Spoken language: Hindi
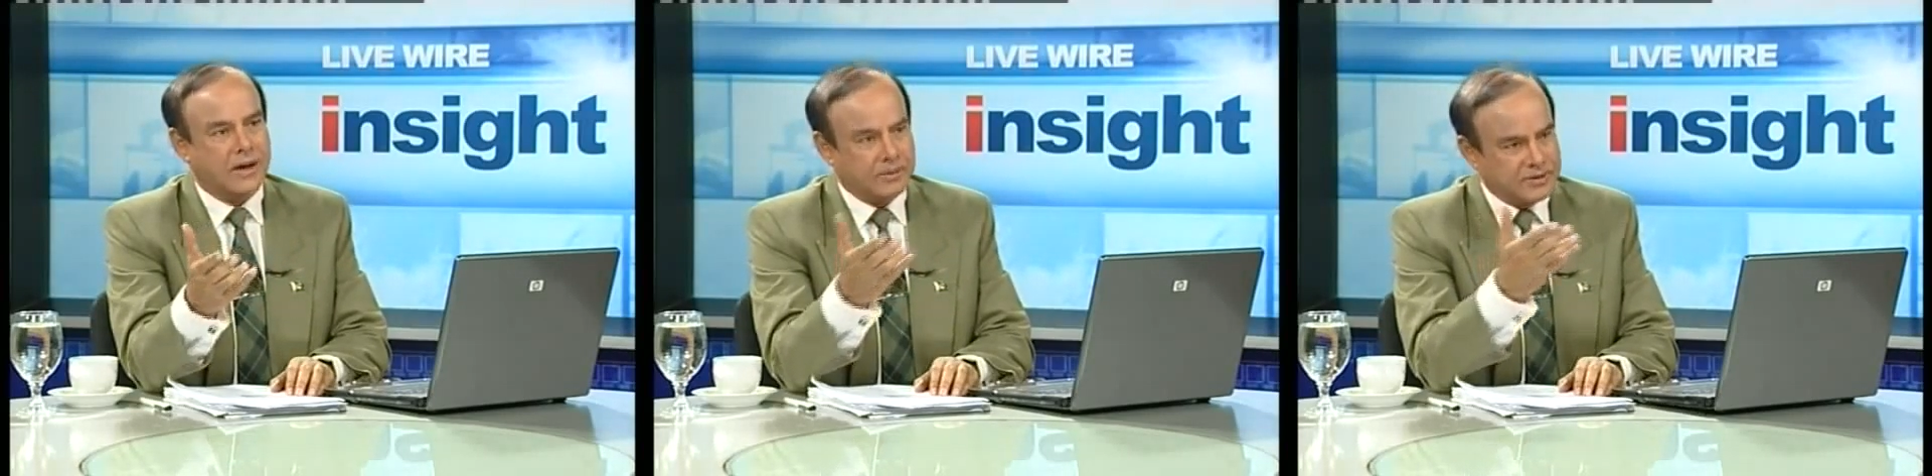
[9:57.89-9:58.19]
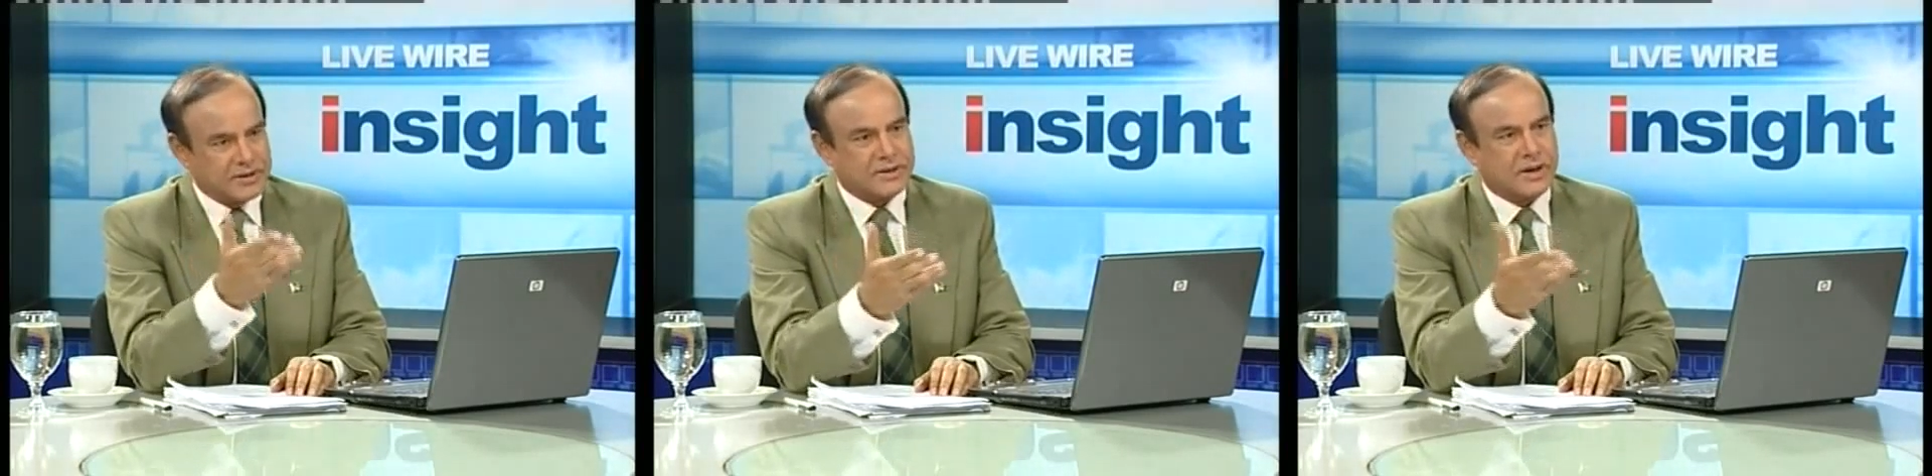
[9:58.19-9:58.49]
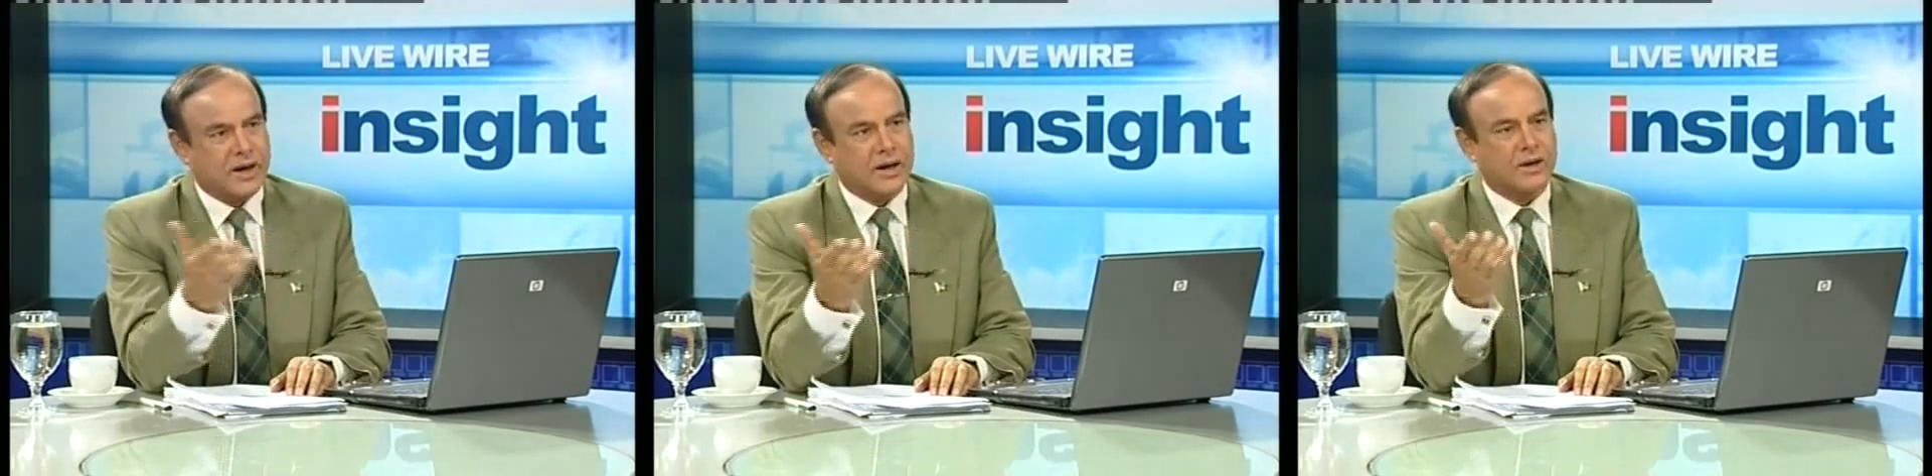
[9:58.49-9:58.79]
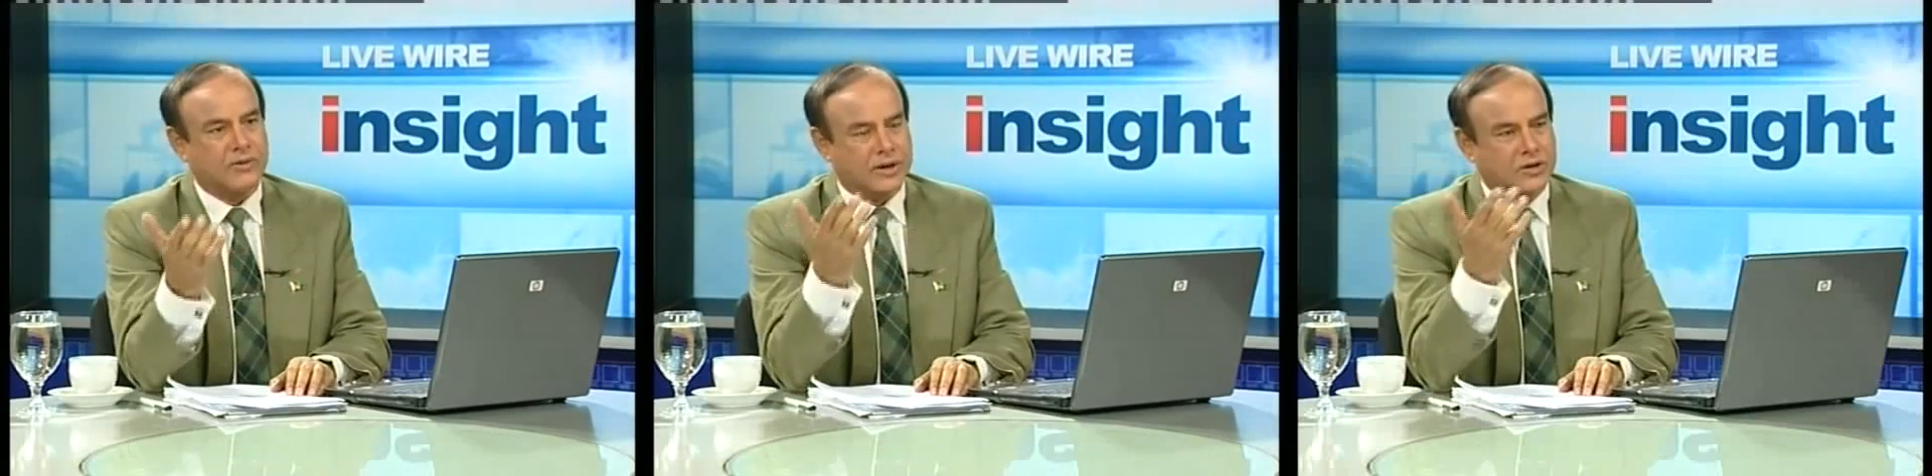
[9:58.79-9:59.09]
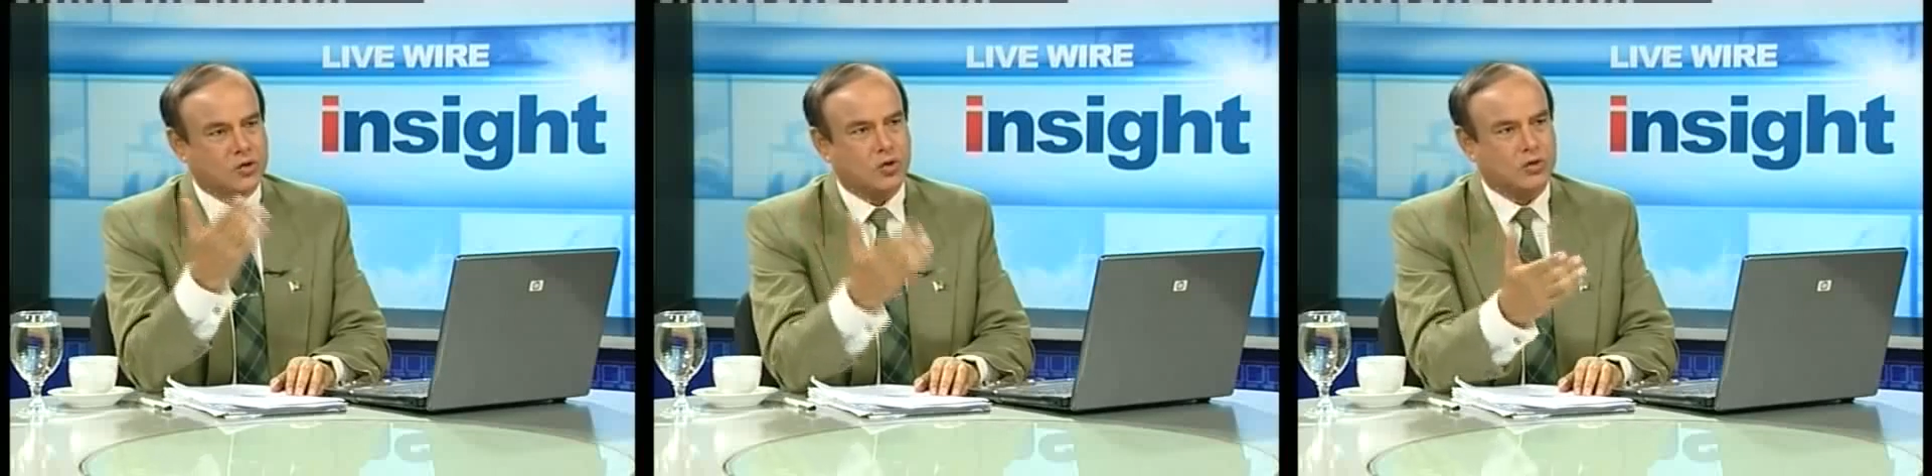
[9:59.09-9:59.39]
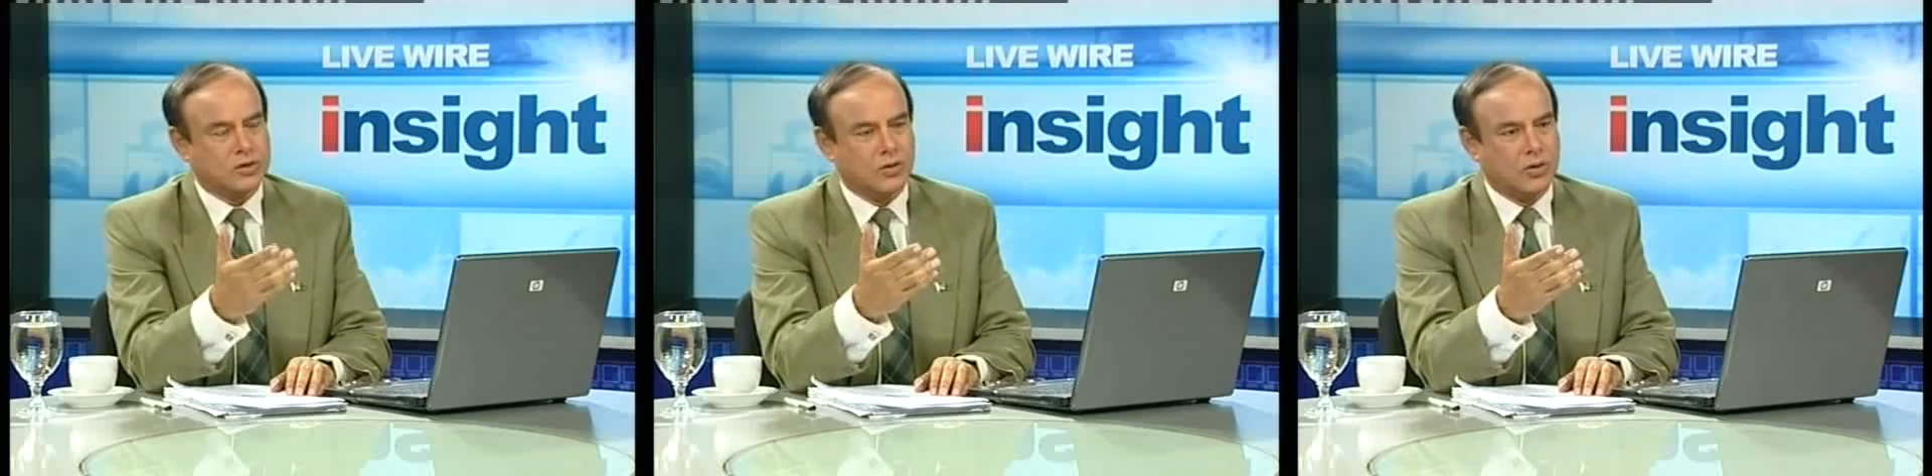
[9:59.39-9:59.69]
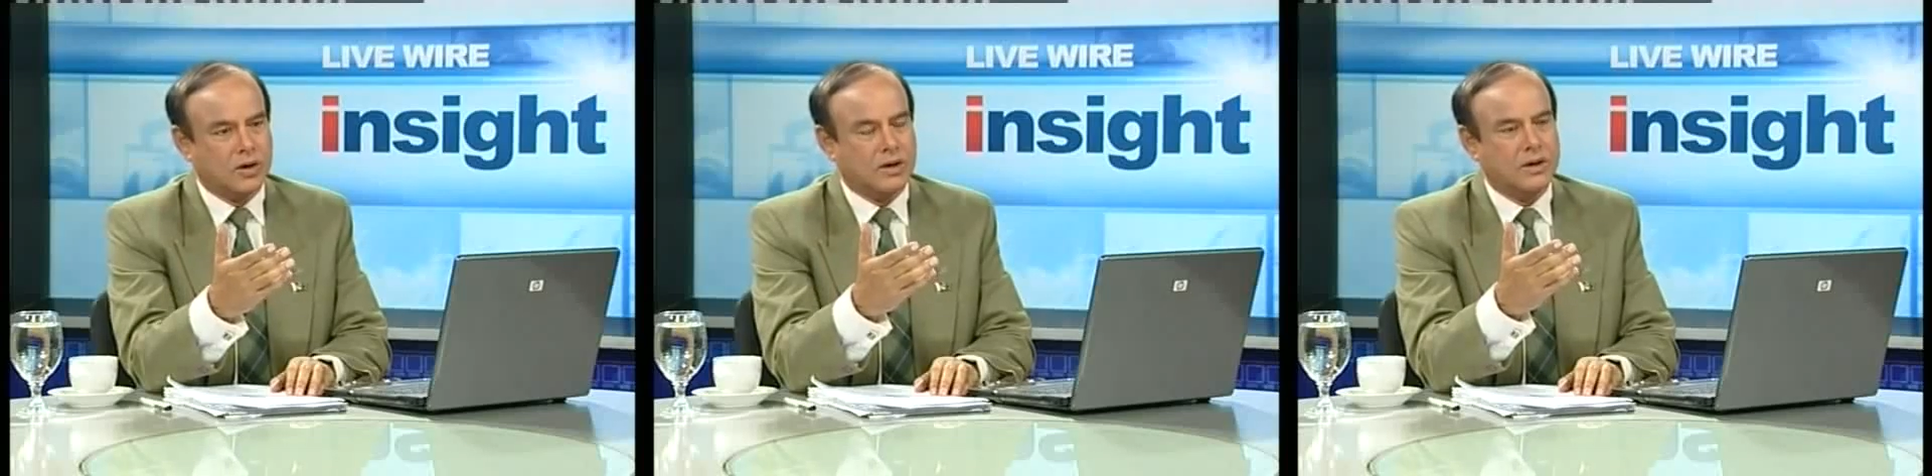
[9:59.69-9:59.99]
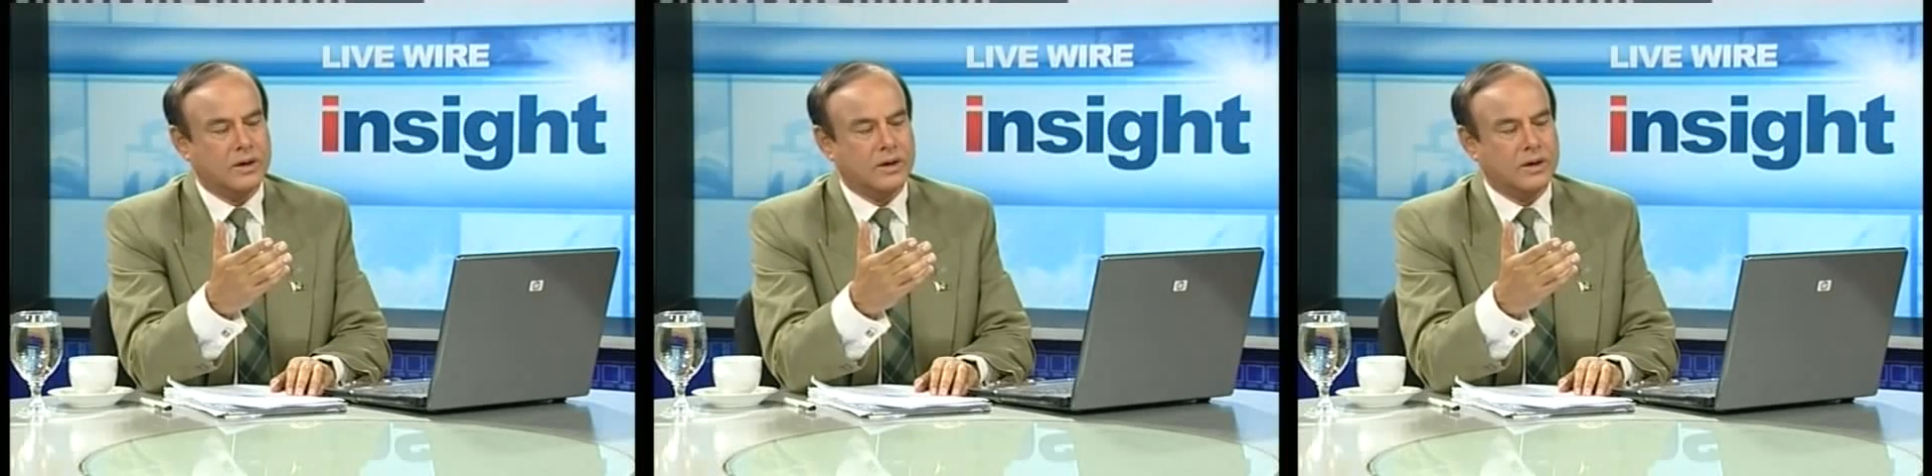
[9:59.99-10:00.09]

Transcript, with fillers: आपने जैसा कहा कि वी कैन शो टू द वर्ल्ड